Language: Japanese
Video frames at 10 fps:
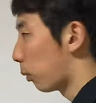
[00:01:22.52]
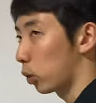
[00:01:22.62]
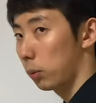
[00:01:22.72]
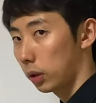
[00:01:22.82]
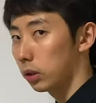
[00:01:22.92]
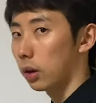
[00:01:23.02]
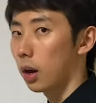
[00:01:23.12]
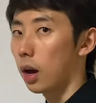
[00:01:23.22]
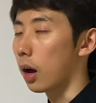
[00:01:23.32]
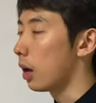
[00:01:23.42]
求まった
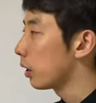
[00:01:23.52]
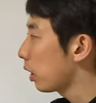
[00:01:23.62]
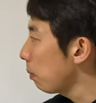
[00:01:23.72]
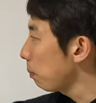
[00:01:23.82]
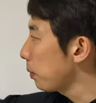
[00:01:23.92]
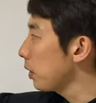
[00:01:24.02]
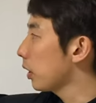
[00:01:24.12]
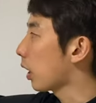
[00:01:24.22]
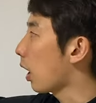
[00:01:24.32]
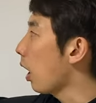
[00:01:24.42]
ら点 p
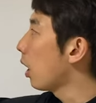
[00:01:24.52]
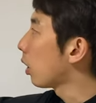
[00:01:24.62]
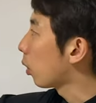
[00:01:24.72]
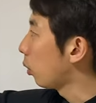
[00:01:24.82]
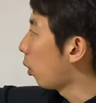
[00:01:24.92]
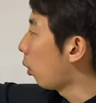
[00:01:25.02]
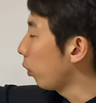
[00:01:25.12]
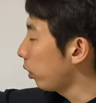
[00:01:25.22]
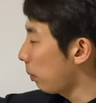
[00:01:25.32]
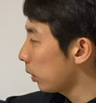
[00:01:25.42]
からこの
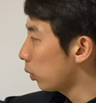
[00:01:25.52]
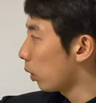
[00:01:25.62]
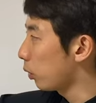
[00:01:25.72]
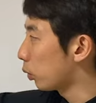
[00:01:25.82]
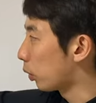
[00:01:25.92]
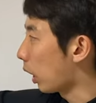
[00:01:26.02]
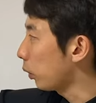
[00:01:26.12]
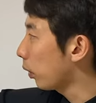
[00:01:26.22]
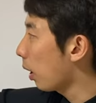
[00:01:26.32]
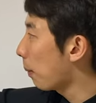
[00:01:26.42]
方線ベクトル n の
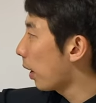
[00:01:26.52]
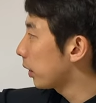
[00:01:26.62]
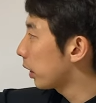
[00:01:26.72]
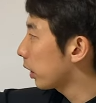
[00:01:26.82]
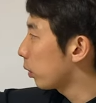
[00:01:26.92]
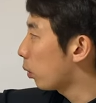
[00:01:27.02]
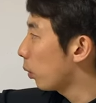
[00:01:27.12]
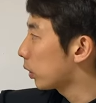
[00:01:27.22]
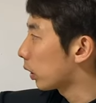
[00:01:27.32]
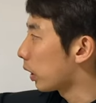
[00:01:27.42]
何とか倍だけ
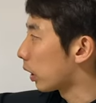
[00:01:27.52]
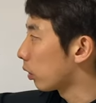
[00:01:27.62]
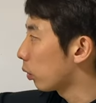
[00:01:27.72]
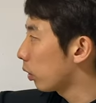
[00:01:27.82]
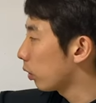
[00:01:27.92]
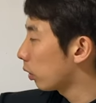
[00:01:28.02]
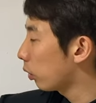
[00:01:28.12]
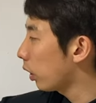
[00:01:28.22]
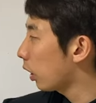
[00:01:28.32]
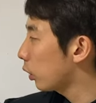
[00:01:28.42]
動いた点それ
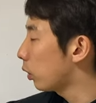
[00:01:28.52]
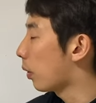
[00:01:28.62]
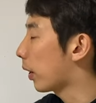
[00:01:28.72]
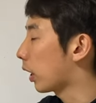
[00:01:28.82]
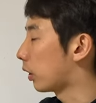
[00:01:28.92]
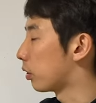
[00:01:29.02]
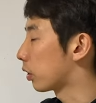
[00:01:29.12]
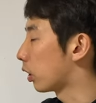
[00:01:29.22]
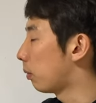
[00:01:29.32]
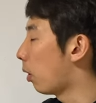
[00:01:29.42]
それが q なわけなんで
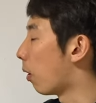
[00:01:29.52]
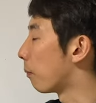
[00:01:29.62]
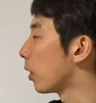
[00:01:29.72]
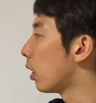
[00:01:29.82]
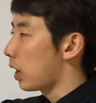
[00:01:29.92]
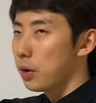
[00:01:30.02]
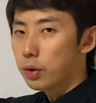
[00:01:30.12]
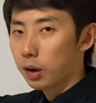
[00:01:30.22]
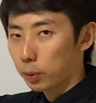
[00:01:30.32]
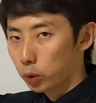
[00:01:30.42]
すけども
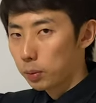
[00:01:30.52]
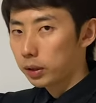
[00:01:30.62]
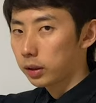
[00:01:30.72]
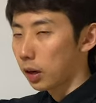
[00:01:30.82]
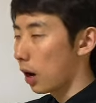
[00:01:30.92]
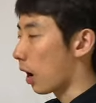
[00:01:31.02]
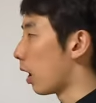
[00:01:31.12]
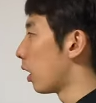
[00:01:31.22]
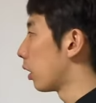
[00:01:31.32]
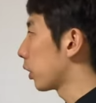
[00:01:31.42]
n が求まった
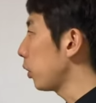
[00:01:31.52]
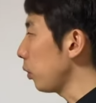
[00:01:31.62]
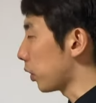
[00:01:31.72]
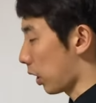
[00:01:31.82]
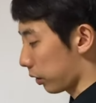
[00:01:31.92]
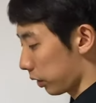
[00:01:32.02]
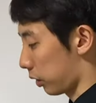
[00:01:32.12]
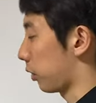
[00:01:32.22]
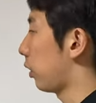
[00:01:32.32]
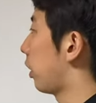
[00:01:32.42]
ら Q じゃなくてです